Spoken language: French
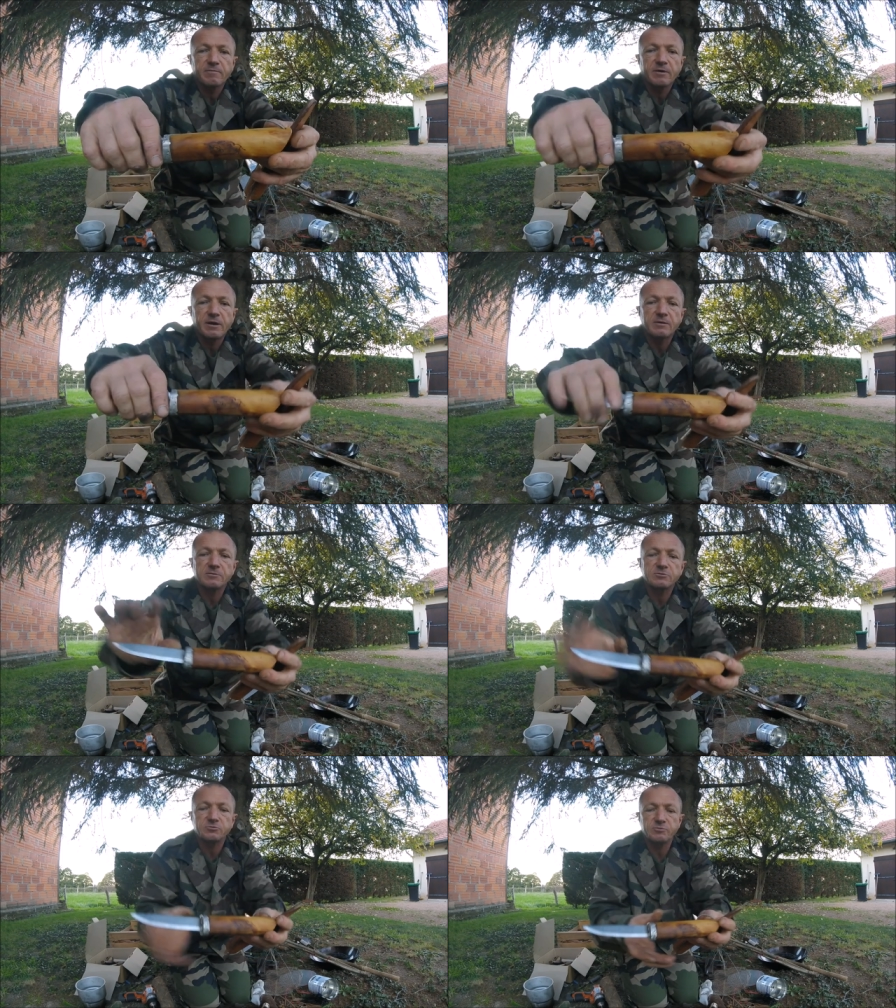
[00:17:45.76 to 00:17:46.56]
Voilà,
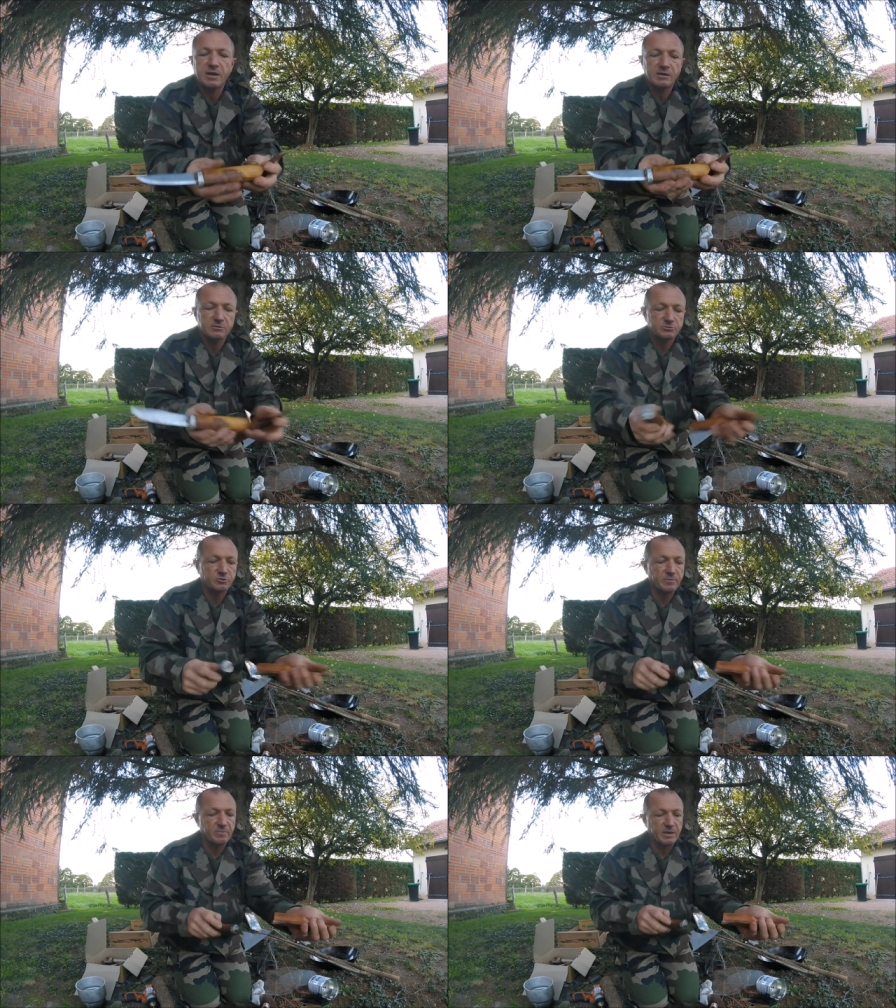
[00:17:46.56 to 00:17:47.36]
celui-là, je
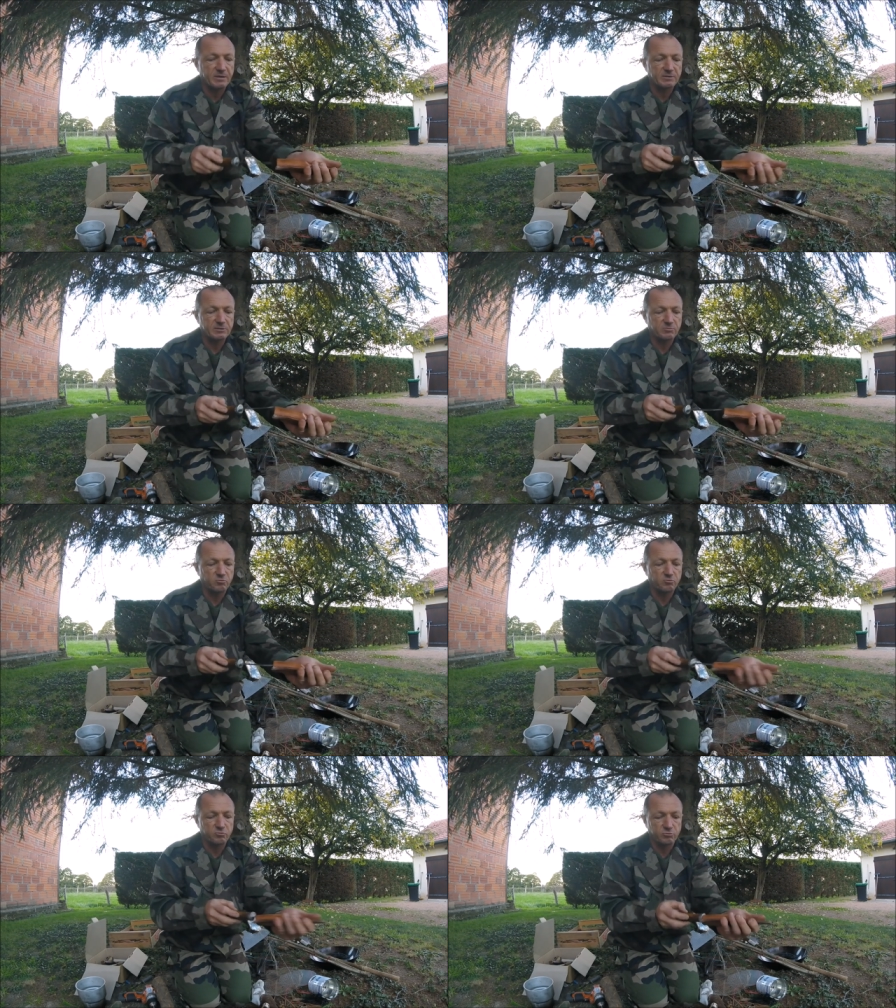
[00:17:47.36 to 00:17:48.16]
l'aime bien. C'est
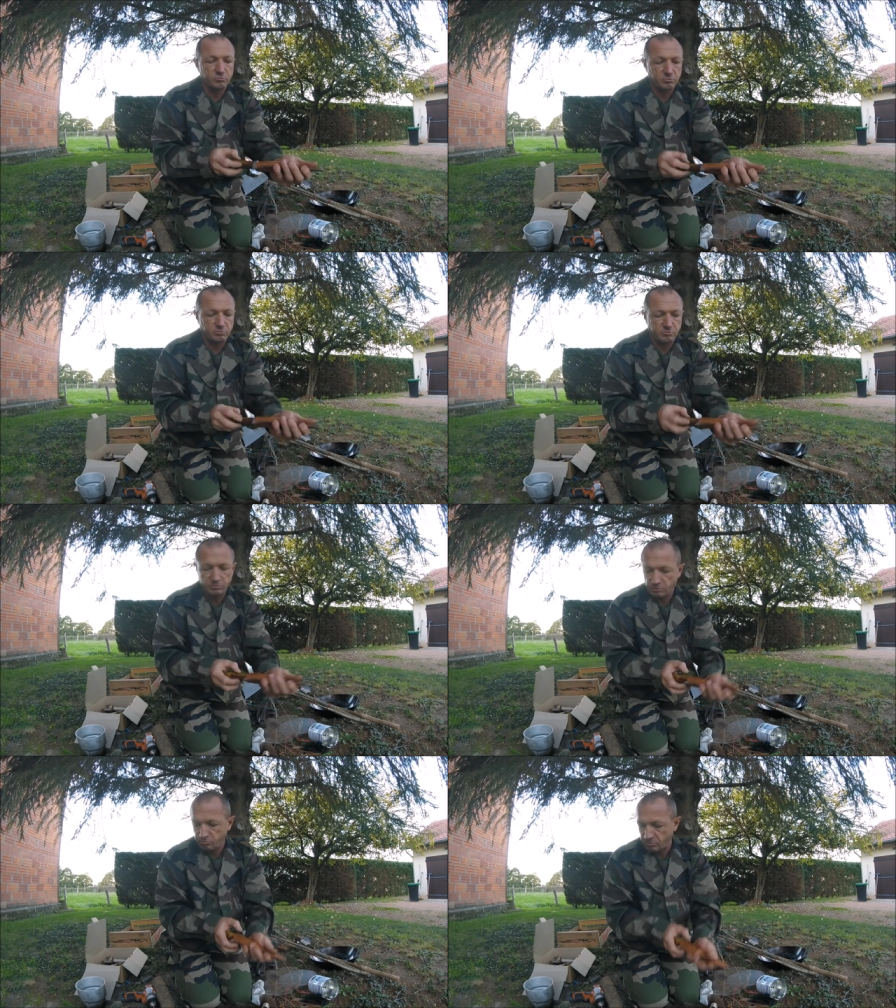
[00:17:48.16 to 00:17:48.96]
mon couteau,
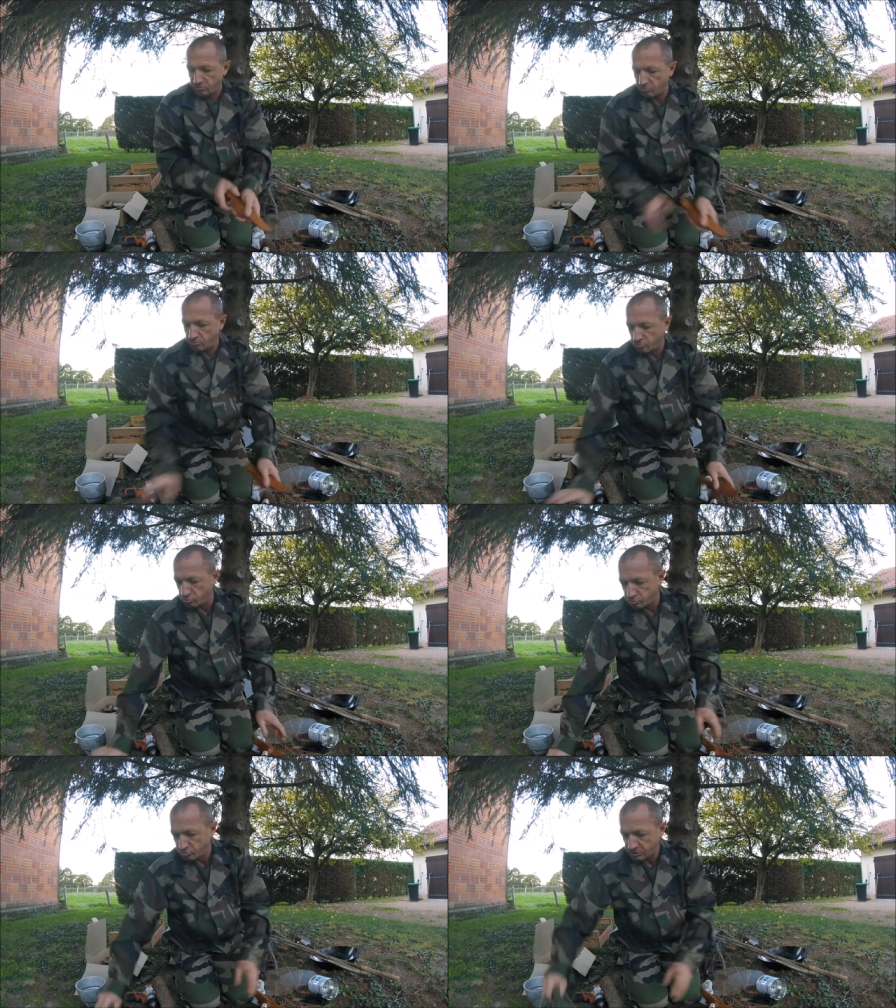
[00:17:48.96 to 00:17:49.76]
c'est le,
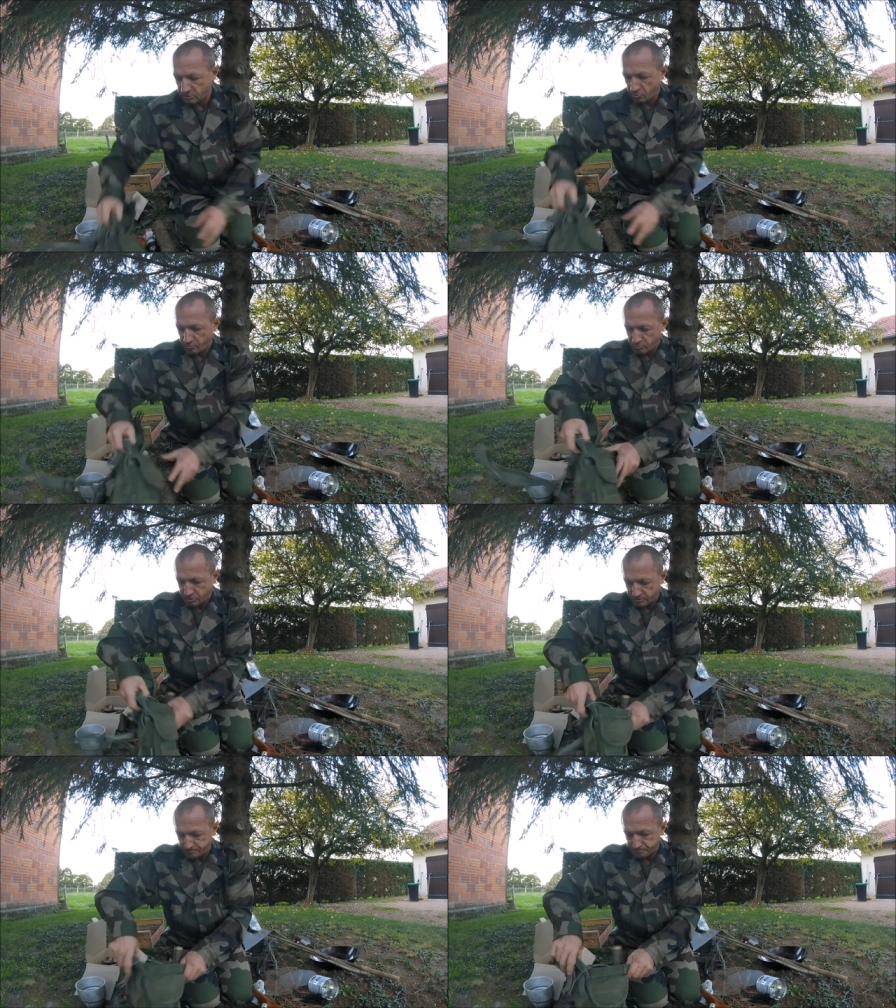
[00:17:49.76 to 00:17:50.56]
couteau que j'utilise le
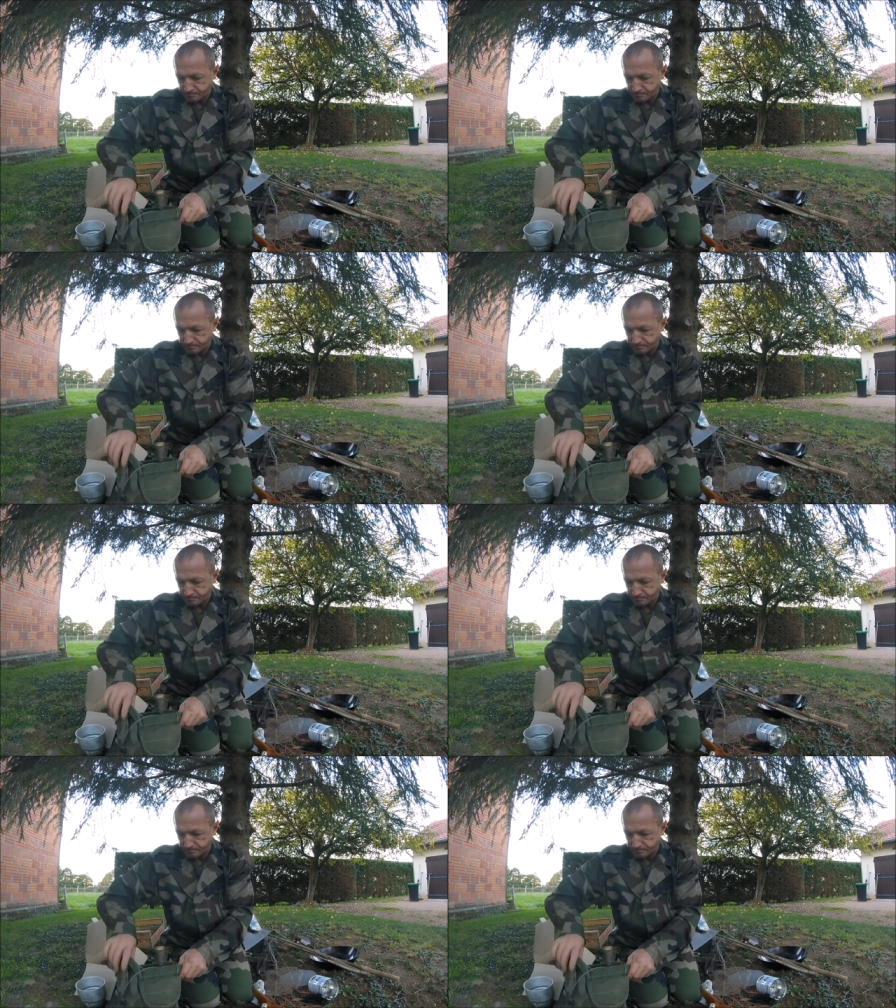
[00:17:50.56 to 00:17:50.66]
plus.